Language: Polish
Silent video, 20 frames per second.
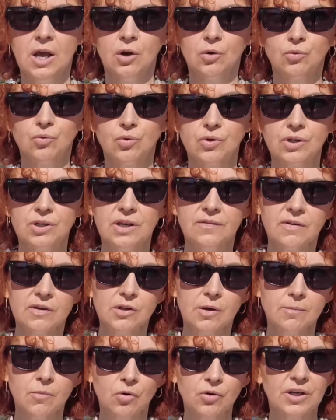który nie
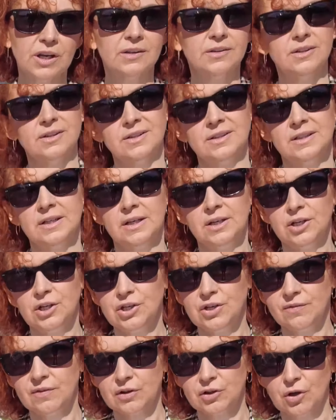wiadomo kiedy
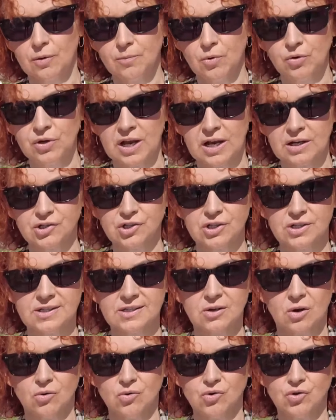i nie wiadomo jak się
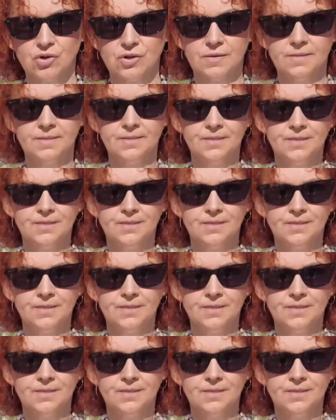skończy.